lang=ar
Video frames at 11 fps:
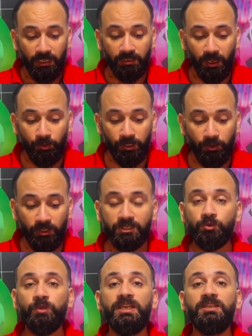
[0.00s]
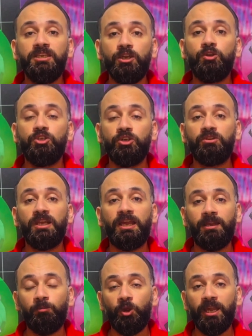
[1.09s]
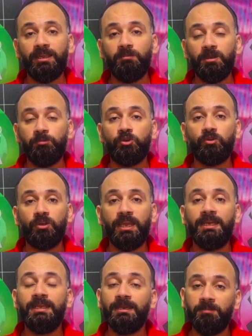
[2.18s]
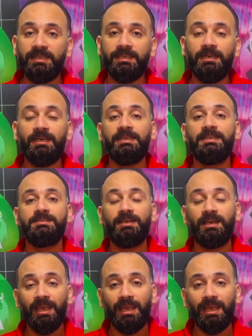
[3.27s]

داروين نونيز ودييجو جوتا المهاجم البرتغالي البديل اللي نزل